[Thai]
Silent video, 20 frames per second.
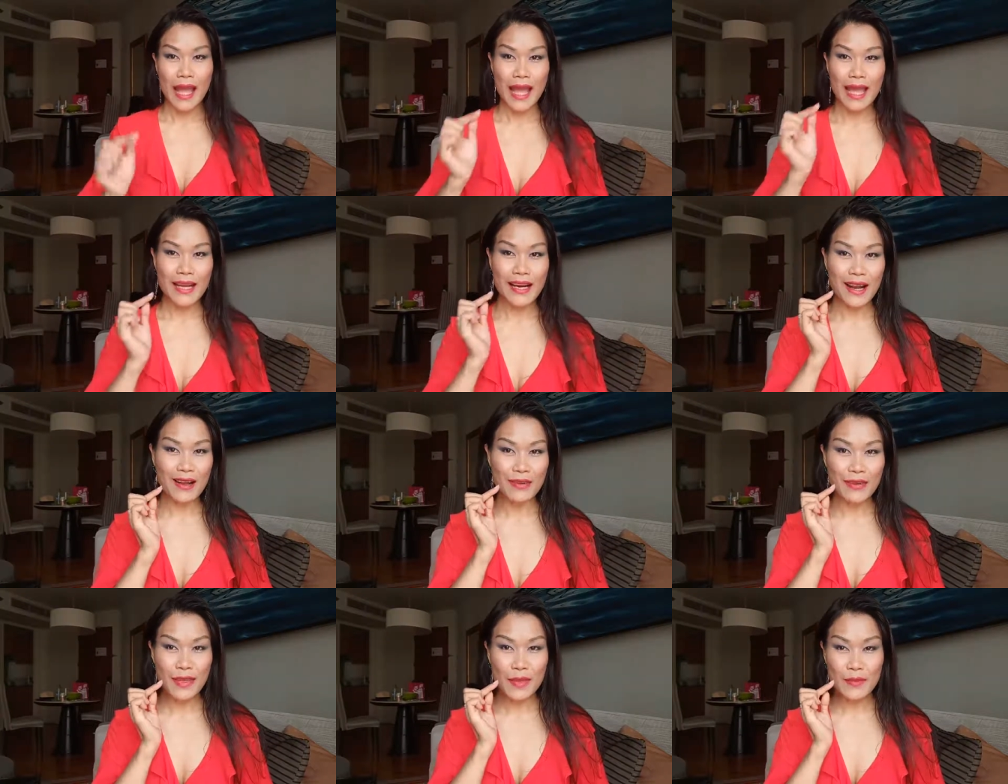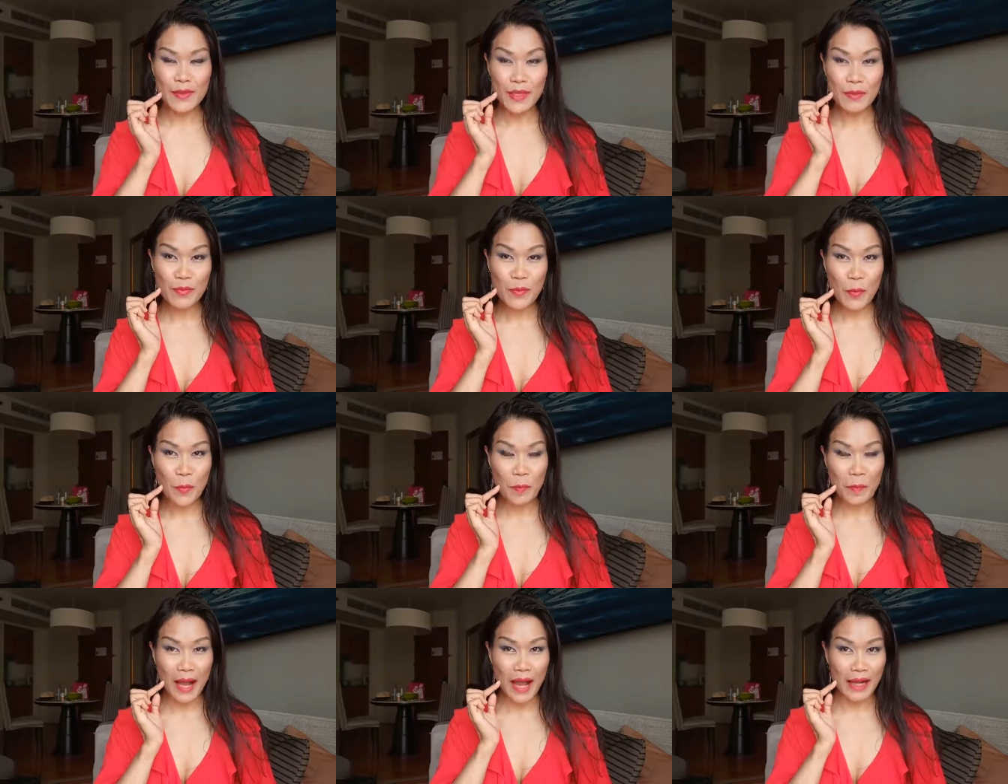ให้เรายิ้มที่มุม
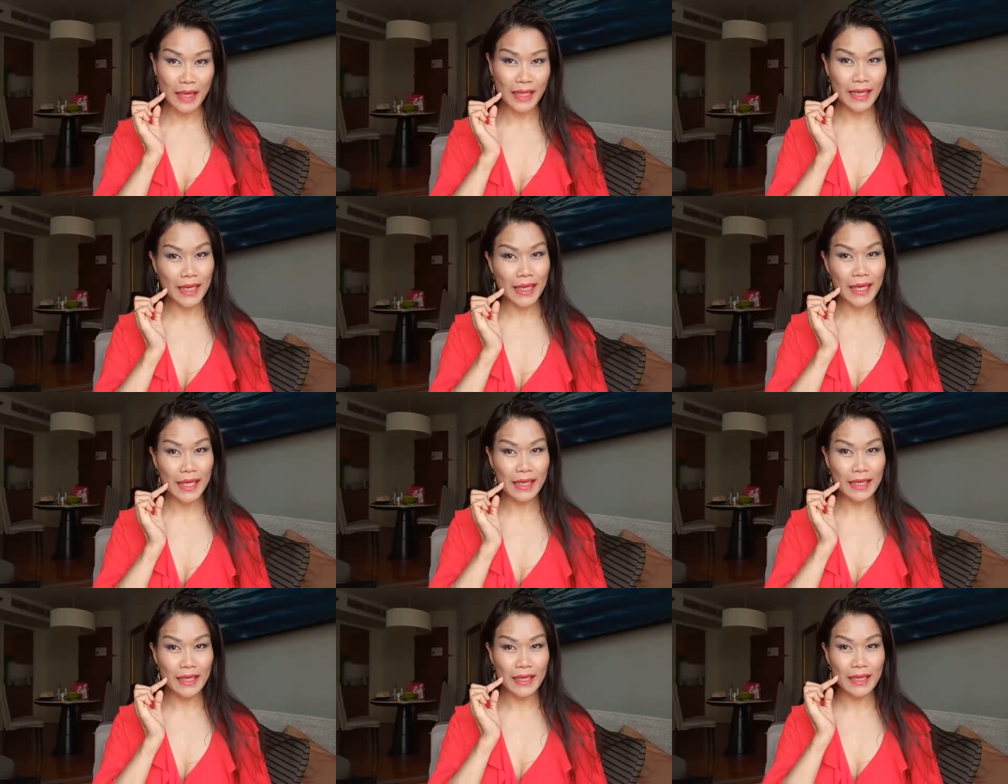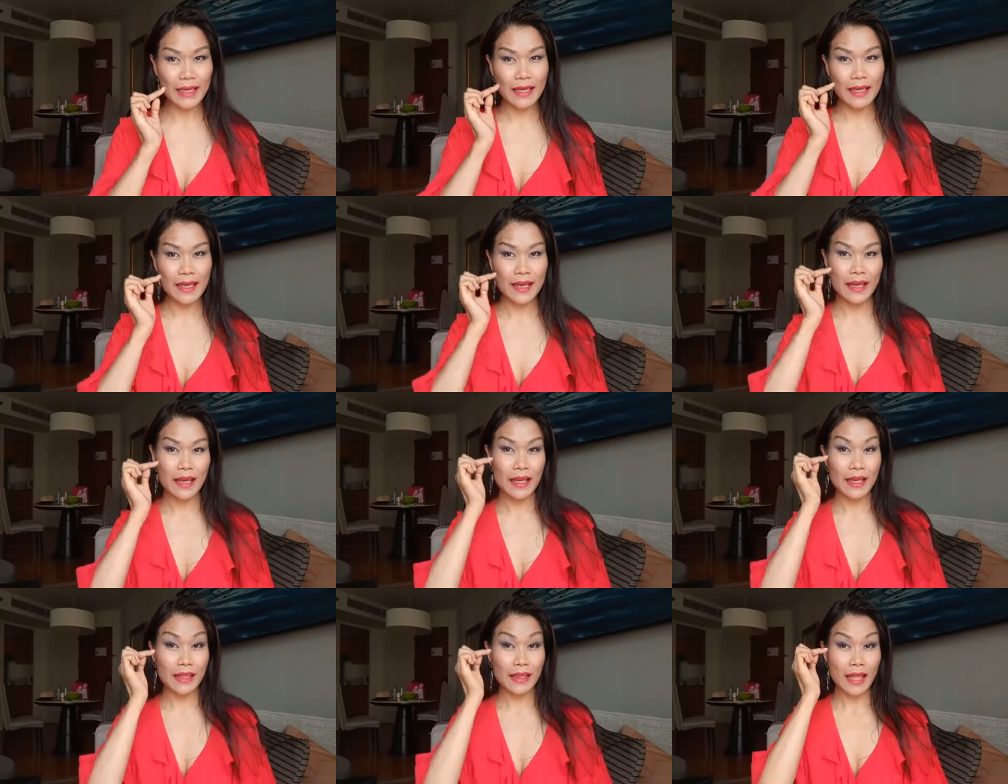ปากนิด
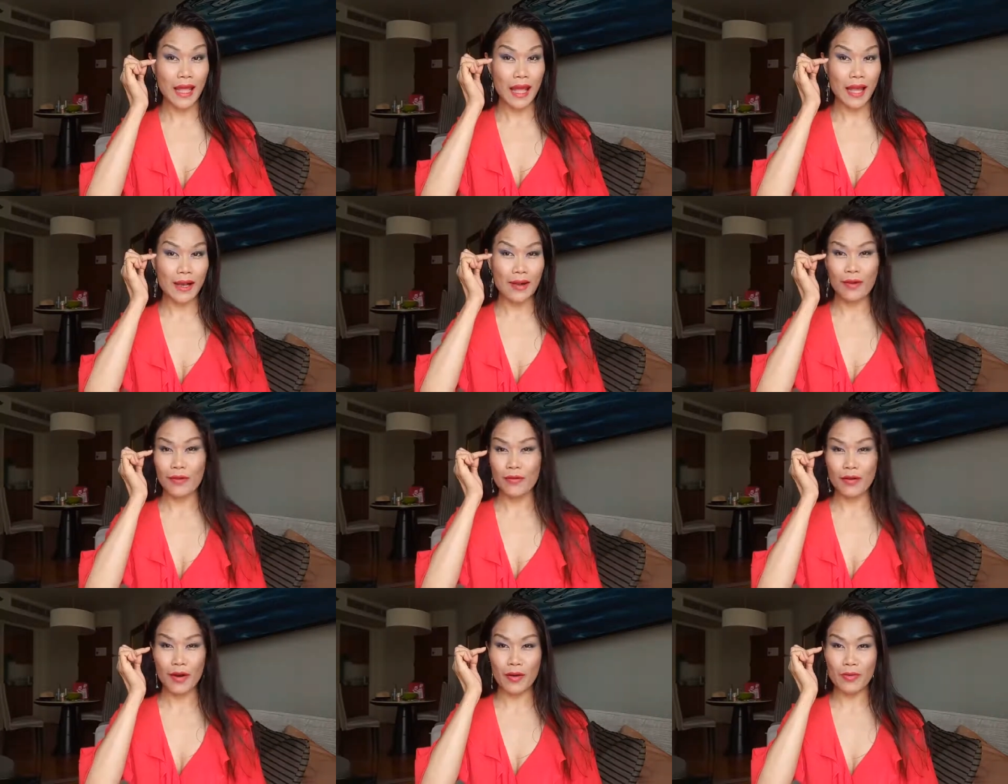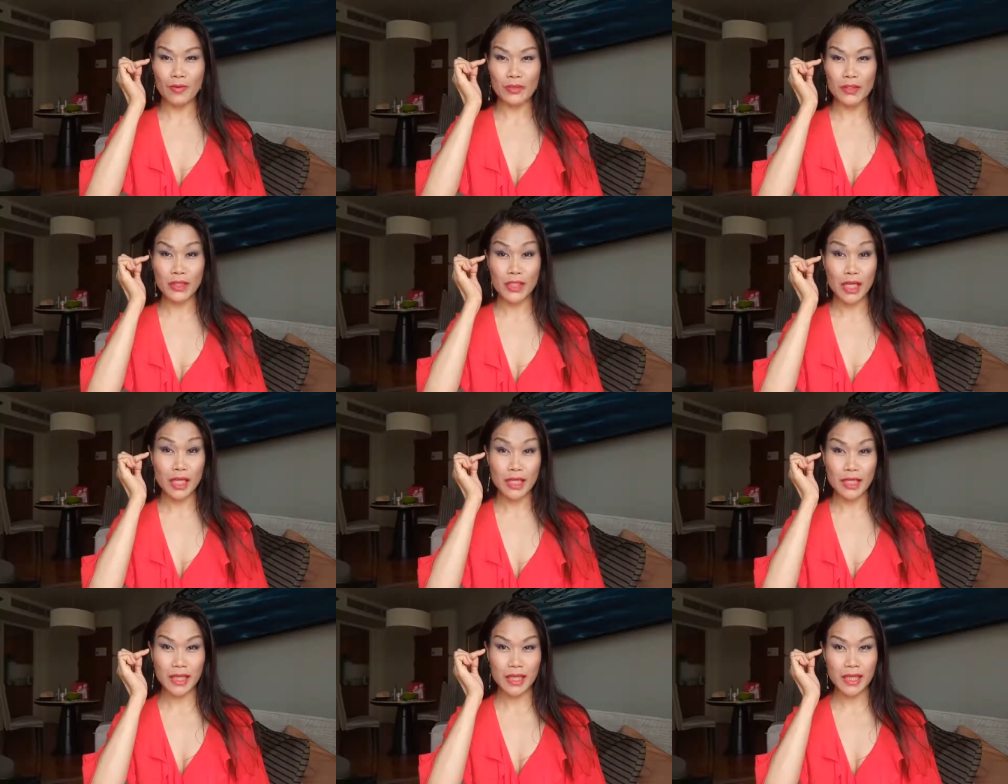ๆ ตาของเรา
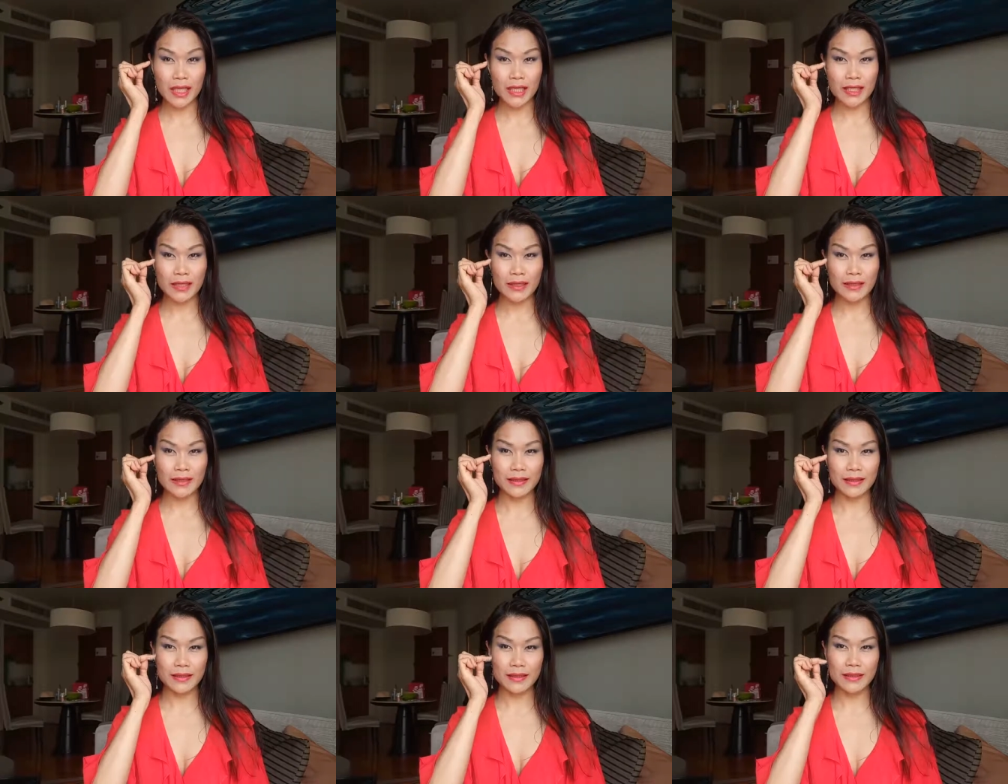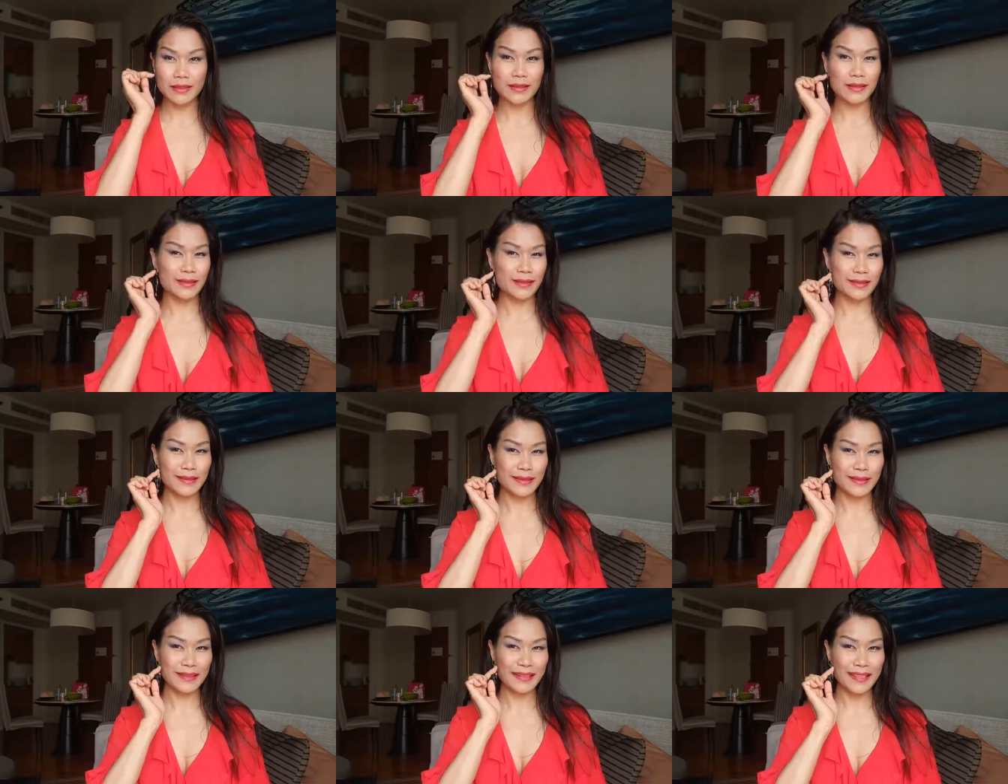เชิดนิดนึง
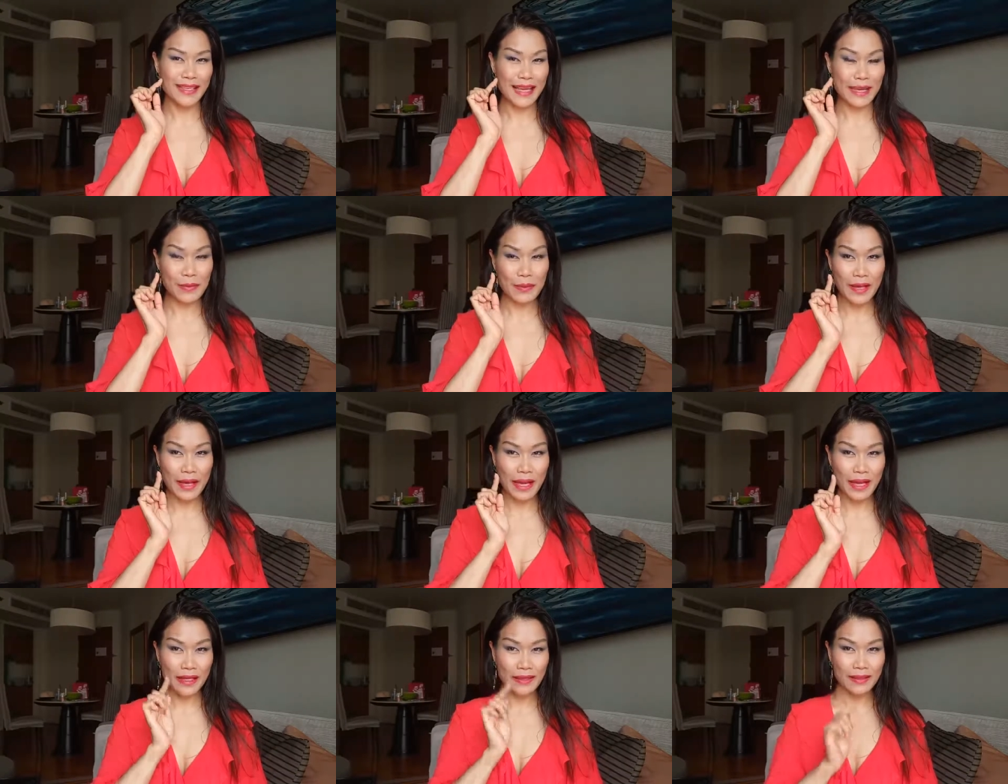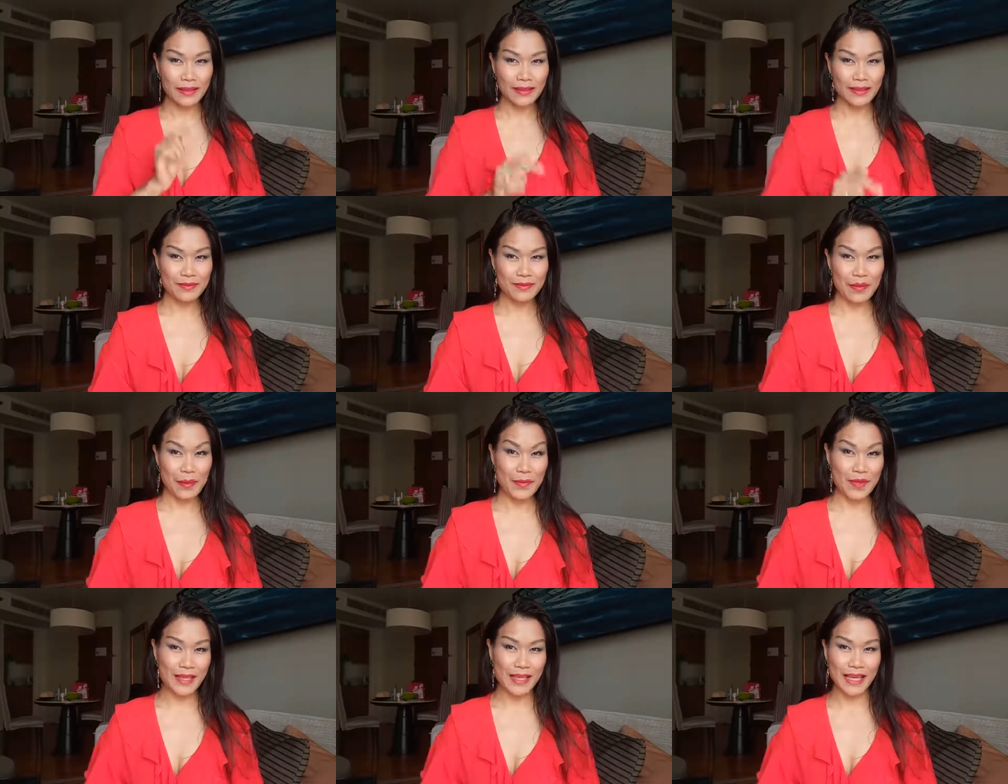เห็นไหมคะแบ
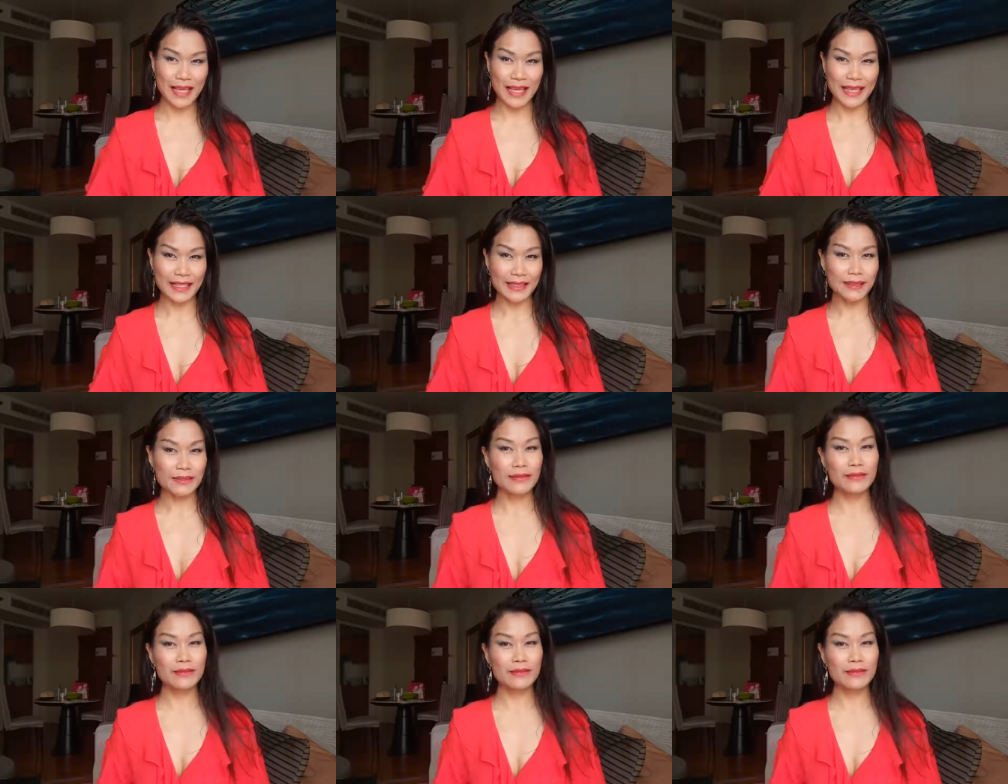บนี้นะคะ